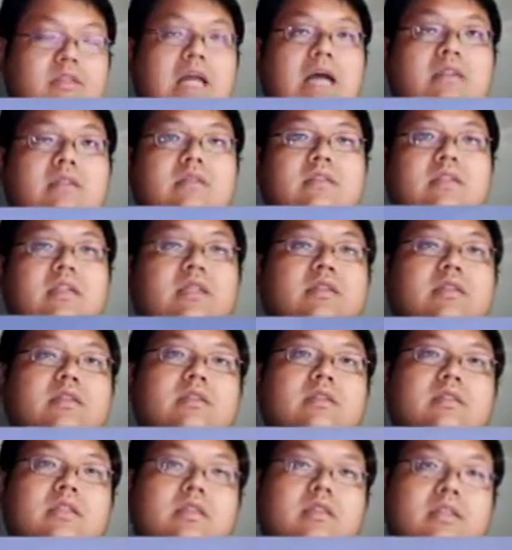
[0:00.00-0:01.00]
大的这个
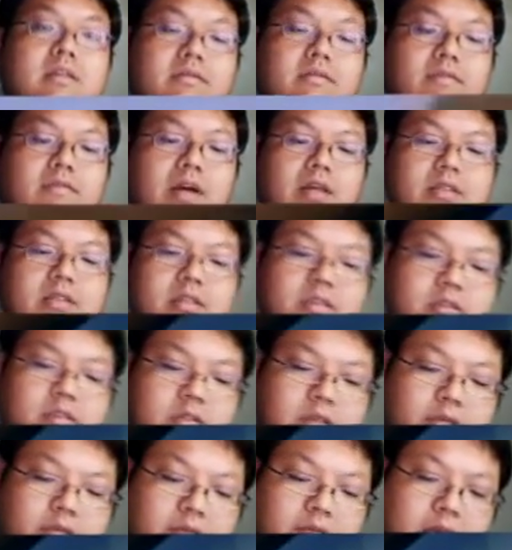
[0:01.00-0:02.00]
是一个正方
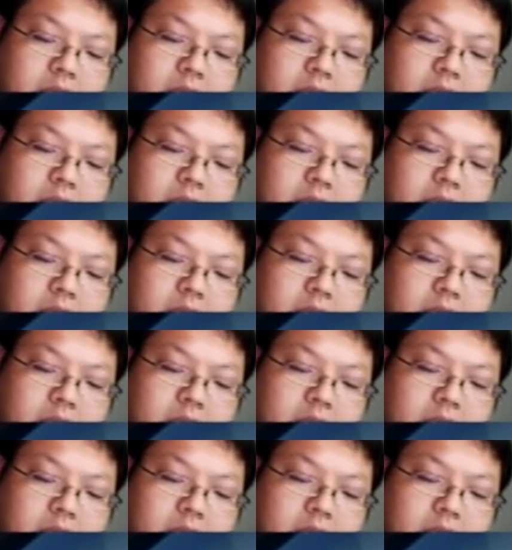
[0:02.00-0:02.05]
正